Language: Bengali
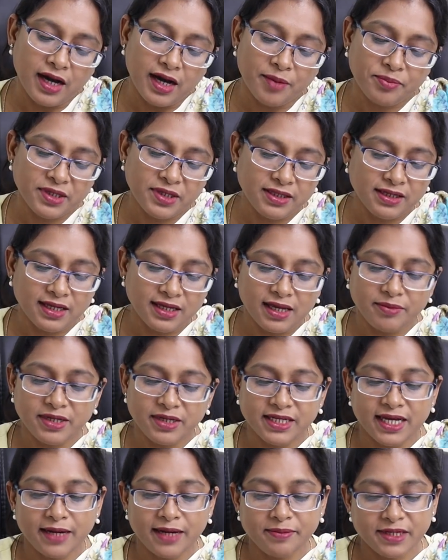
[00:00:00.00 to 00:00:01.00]
আপনাদেরকে আমি
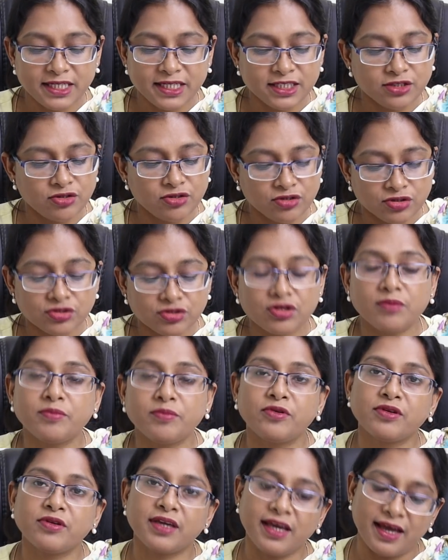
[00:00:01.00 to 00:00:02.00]
ডায়াবেটিস রোগ
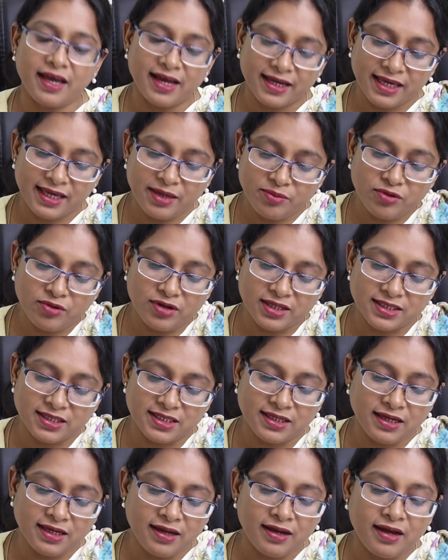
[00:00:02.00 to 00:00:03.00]
সম্পর্কে আগেই
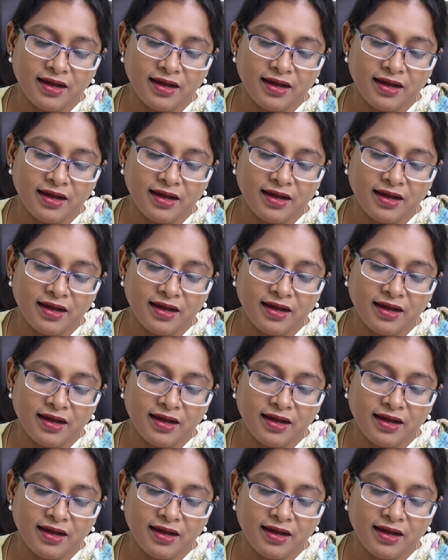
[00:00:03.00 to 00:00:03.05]
বলেছি